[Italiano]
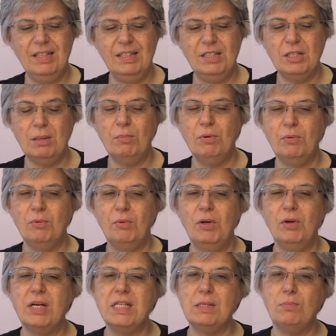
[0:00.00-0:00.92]
diciamo,
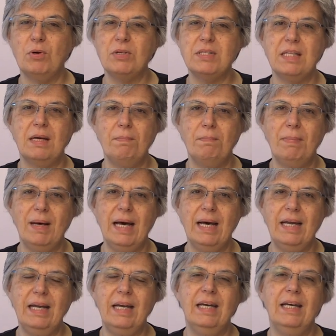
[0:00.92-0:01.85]
quello che si può
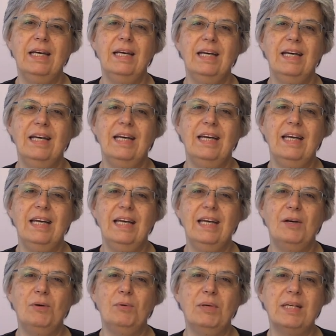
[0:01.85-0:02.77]
stampare
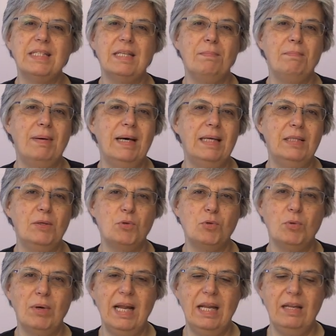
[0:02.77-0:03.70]
eh, con una stampante
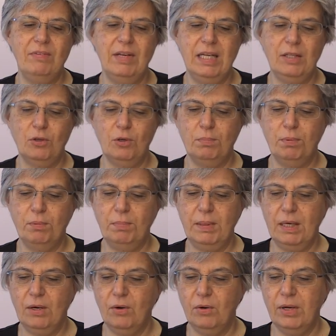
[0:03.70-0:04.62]
usuale viene troppo
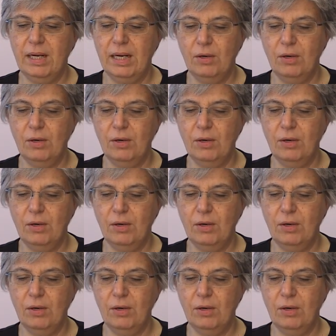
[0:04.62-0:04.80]
piccolo e